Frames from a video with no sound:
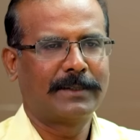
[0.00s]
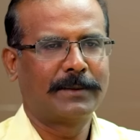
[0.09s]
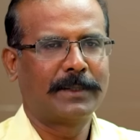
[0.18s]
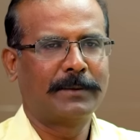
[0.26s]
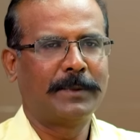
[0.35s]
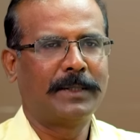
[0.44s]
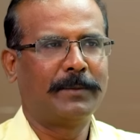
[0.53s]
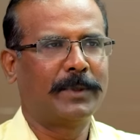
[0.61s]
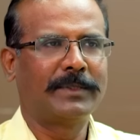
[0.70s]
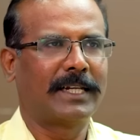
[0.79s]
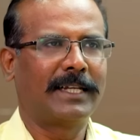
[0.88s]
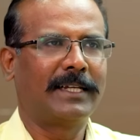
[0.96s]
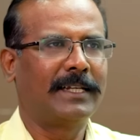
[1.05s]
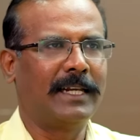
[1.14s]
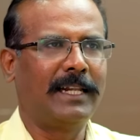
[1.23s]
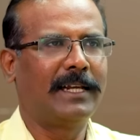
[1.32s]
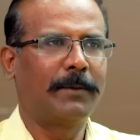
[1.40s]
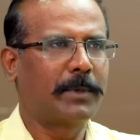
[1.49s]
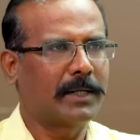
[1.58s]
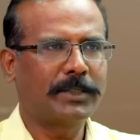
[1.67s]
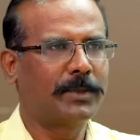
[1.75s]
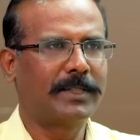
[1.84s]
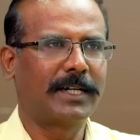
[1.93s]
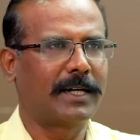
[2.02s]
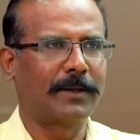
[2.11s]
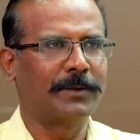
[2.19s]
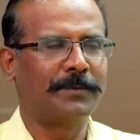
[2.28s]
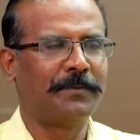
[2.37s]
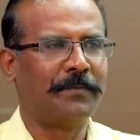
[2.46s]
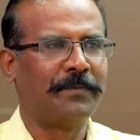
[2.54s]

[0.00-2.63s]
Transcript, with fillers: இந்த இப்போ சில இல்லீகல் ப்ராஸ்டியூஷன் நடக்கும்